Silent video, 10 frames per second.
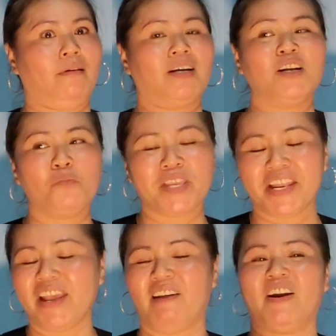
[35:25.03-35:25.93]
Cứ đúng
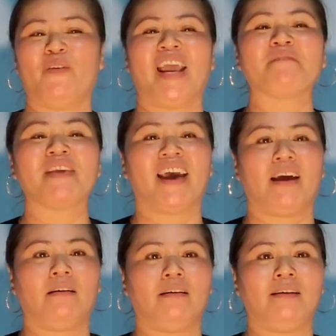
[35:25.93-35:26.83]
9 giờ là bắt đầu ngáp nha.
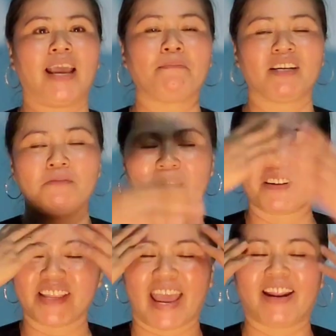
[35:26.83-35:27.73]
Ngáp là nước mắt
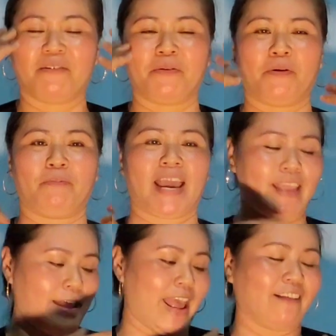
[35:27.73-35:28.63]
nó chảy đầu,
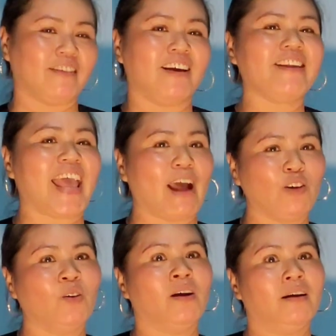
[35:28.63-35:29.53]
chảy dài tới dây áo
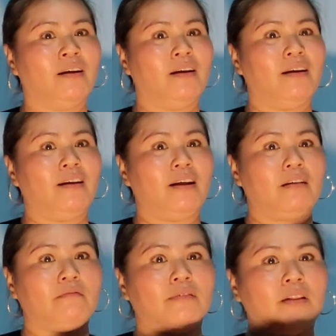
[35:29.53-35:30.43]
luôn.
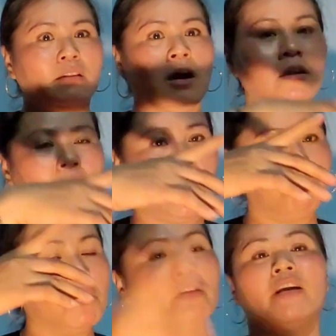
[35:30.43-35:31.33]
Tới
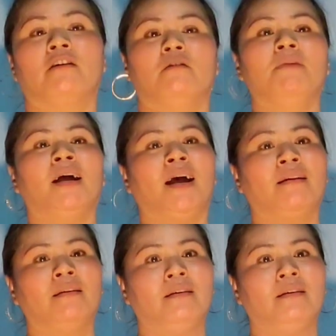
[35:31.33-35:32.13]
gần 10 giờ rưỡi mới hết.